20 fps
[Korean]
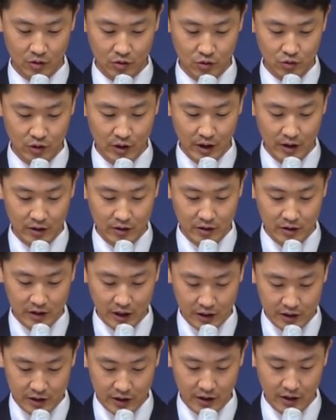유대인들
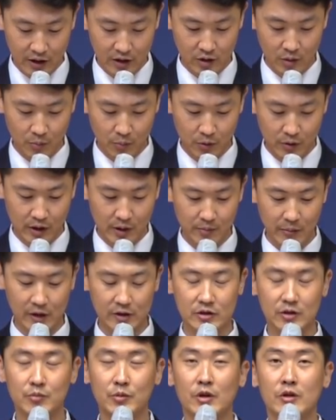자신에게 선포된
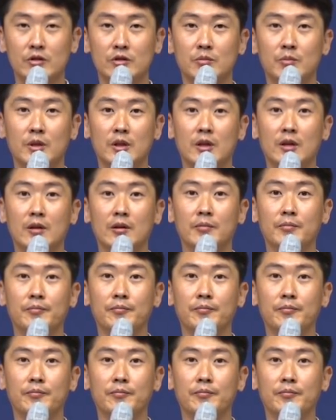말씀이었습니다.